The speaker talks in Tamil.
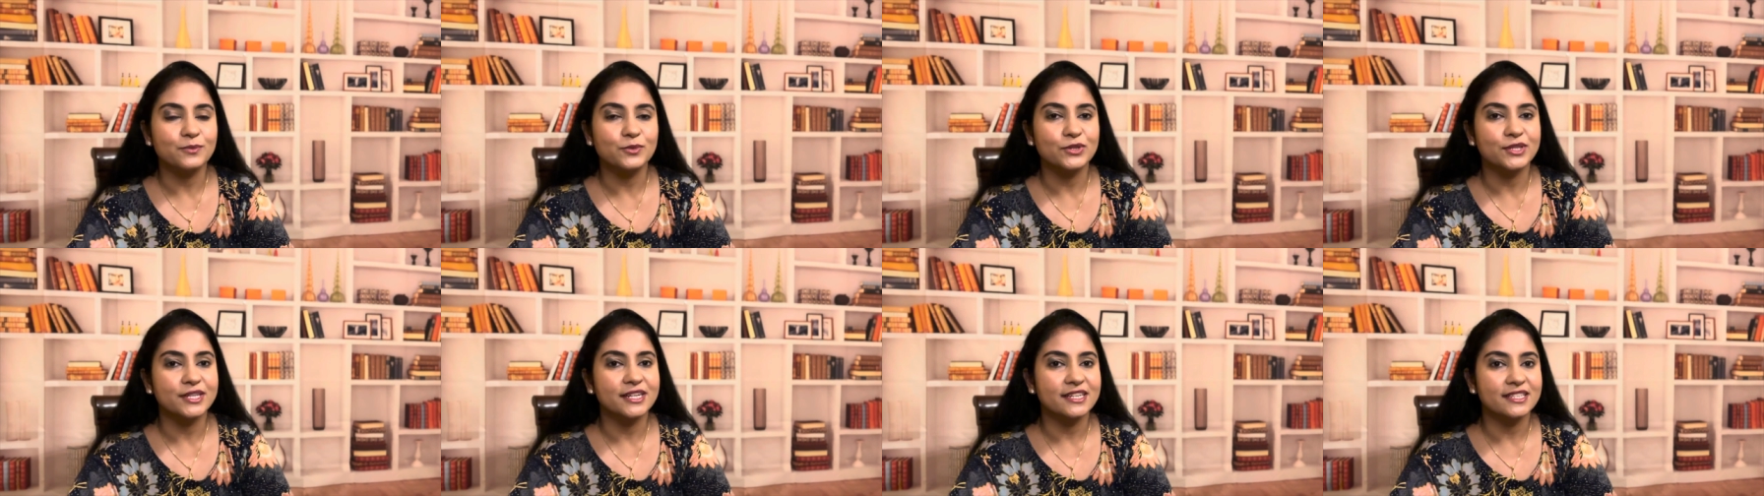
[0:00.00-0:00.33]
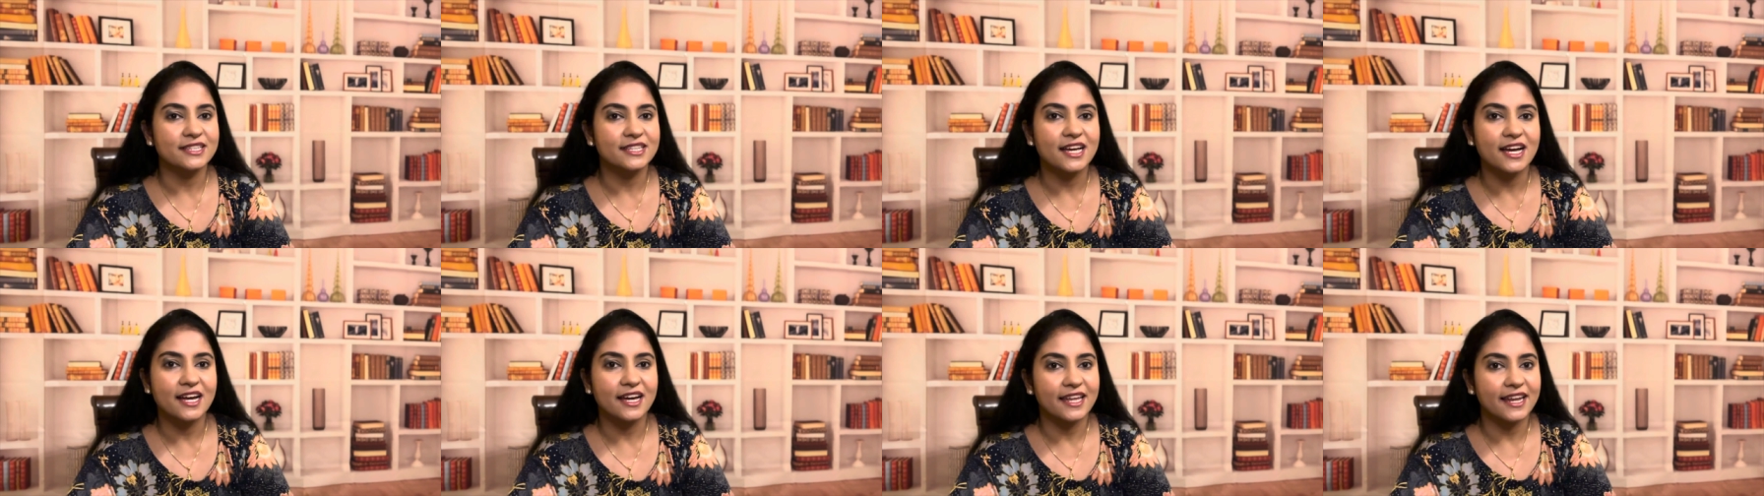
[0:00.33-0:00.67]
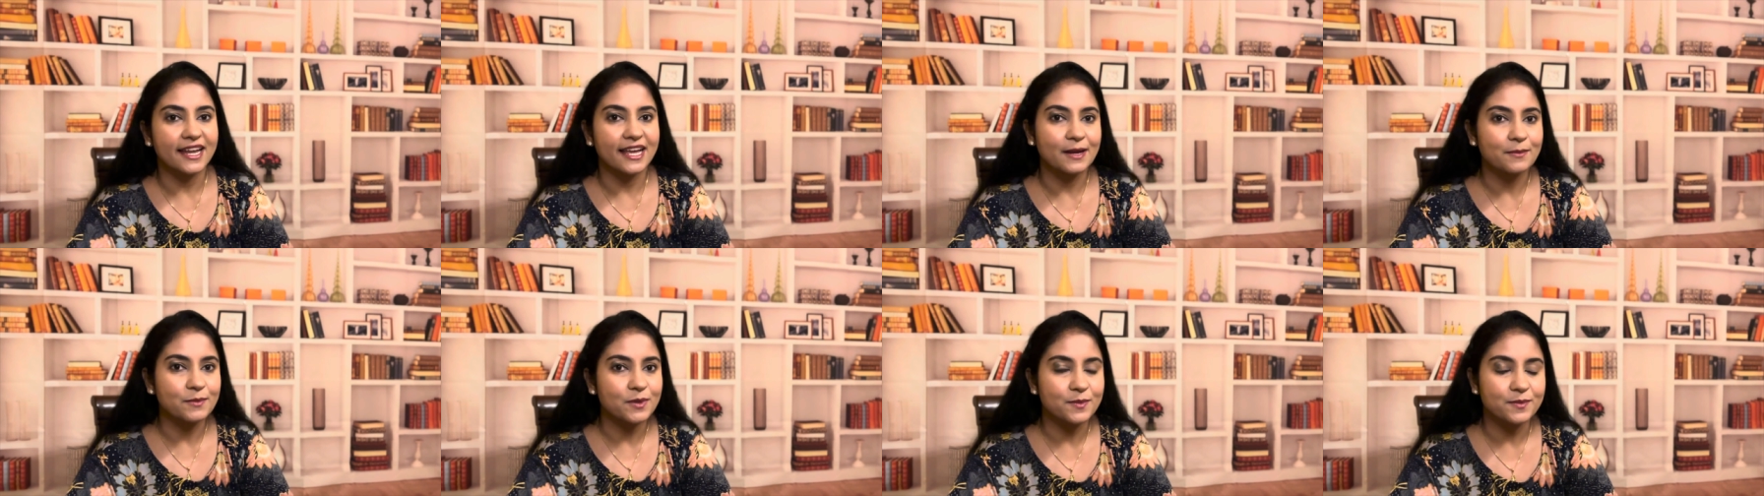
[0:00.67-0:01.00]
புத்தகத்தை அங்கே
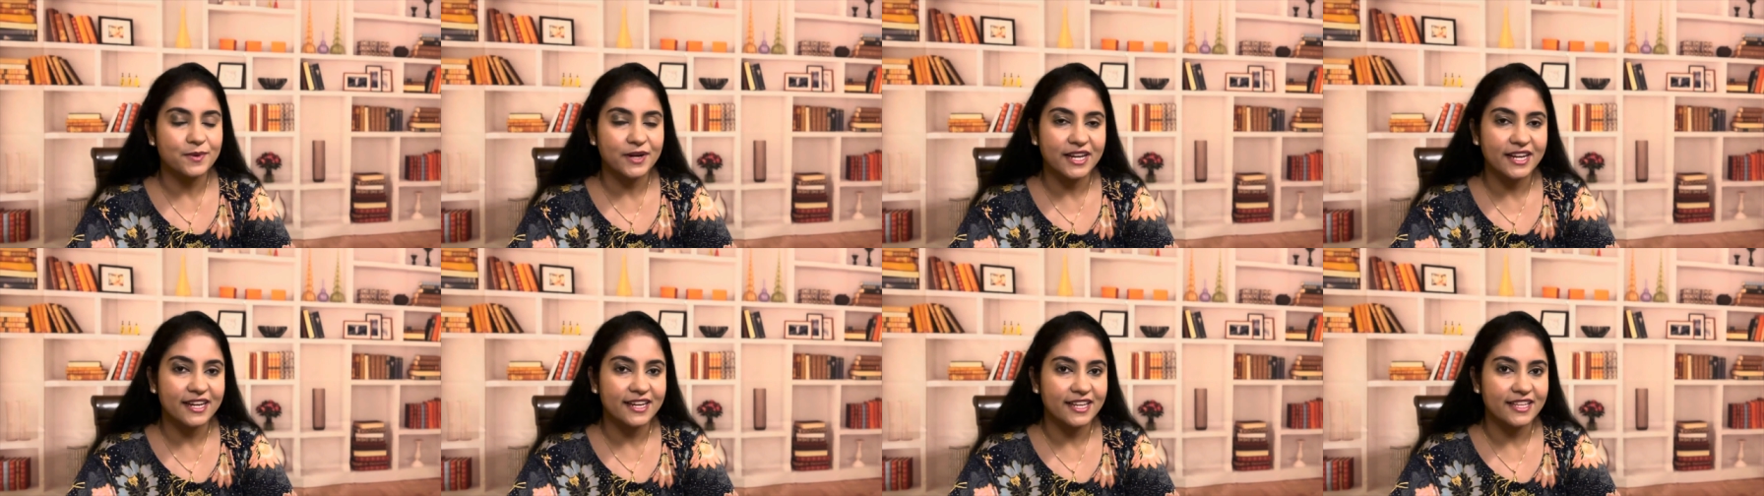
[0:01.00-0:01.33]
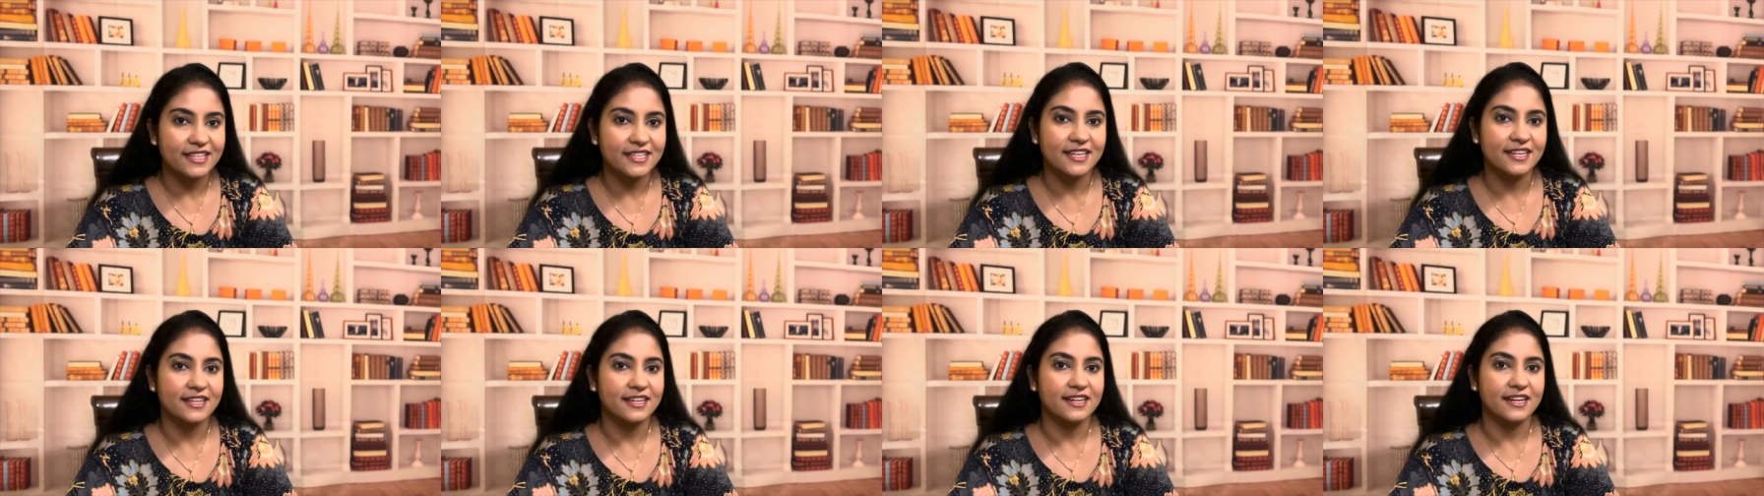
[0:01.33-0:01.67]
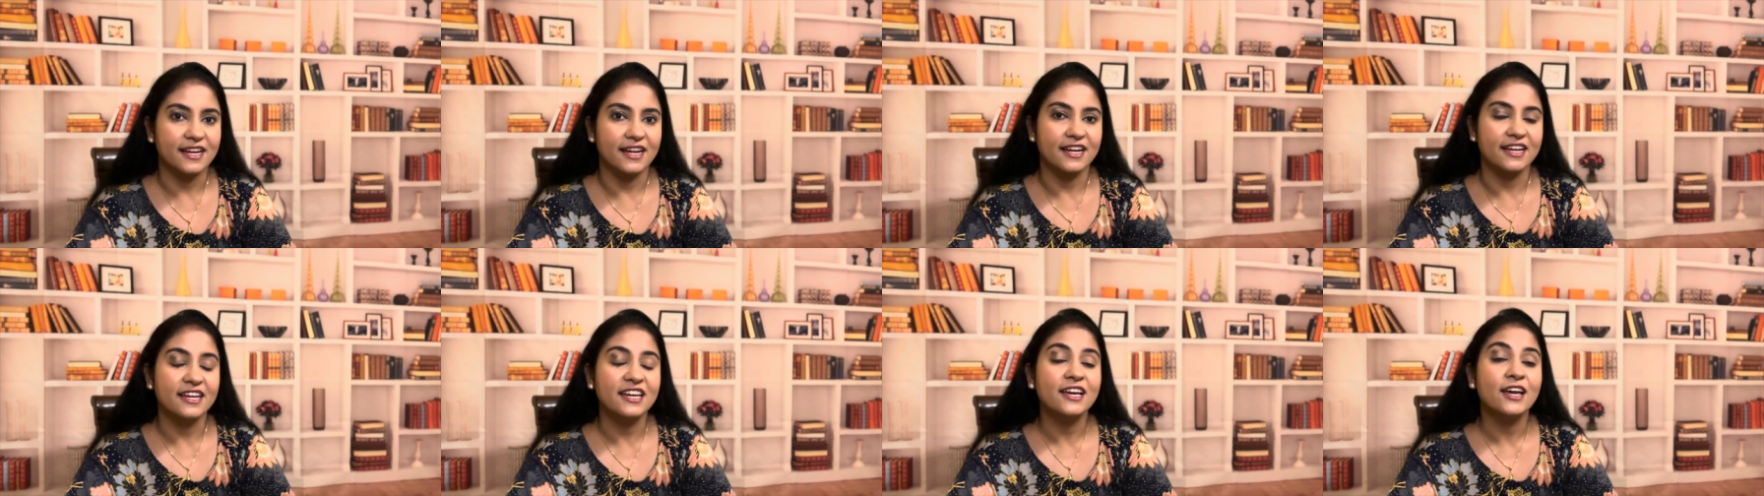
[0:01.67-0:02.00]
ரெக்கமெண்ட் பண்ணிக்கிட்டே தான்
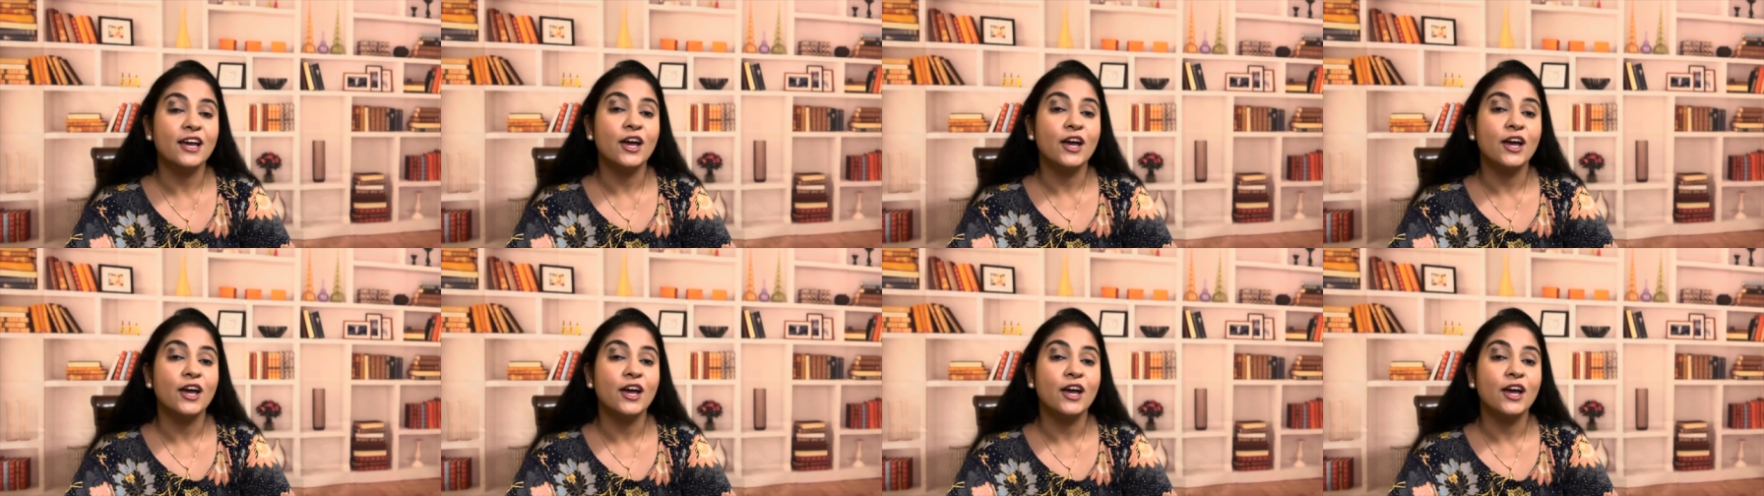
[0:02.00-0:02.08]
இருக்கிறாங்க